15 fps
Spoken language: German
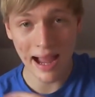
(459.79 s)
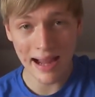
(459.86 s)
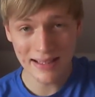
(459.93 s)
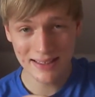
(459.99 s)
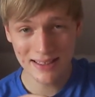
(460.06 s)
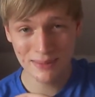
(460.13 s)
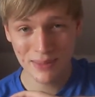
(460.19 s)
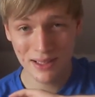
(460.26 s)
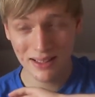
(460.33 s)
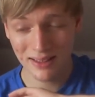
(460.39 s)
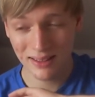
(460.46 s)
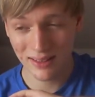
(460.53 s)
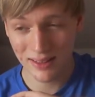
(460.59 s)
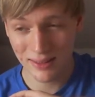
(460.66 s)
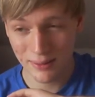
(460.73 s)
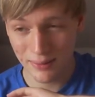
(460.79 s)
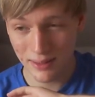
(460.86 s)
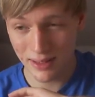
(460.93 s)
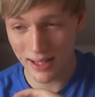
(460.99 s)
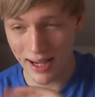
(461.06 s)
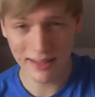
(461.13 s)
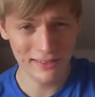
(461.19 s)
ein Thema,
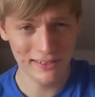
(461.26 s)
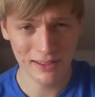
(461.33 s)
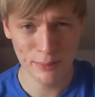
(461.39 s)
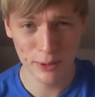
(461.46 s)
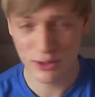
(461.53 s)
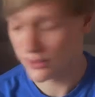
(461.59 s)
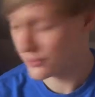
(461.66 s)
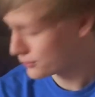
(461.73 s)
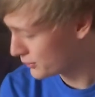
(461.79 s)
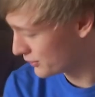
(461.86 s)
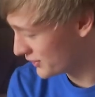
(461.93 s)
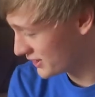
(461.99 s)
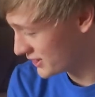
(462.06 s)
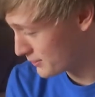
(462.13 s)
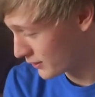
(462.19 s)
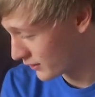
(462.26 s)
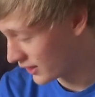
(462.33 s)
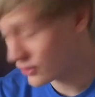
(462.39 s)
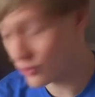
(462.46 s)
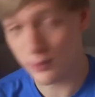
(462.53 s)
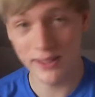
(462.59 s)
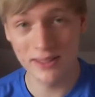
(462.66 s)
äh, eine Sache möchte ich zum Musikthema noch
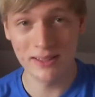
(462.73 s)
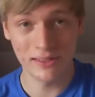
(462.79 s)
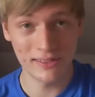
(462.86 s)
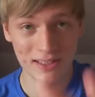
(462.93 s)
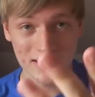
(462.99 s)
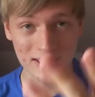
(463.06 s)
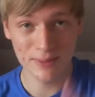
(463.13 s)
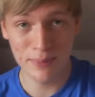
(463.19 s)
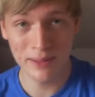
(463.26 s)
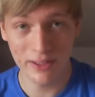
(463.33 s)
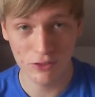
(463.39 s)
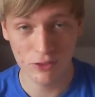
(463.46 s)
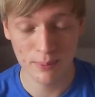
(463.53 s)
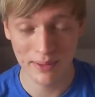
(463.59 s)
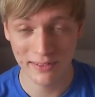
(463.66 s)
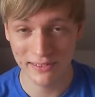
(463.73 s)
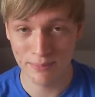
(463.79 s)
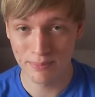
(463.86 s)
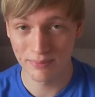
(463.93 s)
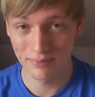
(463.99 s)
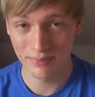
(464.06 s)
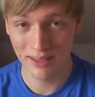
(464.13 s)
ansprechen. Ihr seht, ich bin jetzt schon bei
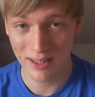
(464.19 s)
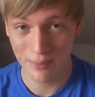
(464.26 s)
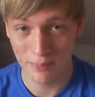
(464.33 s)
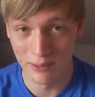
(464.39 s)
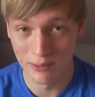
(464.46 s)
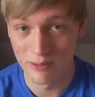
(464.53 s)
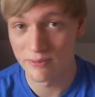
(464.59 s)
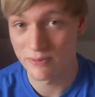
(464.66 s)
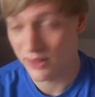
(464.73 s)
siebeneinhalb Minuten.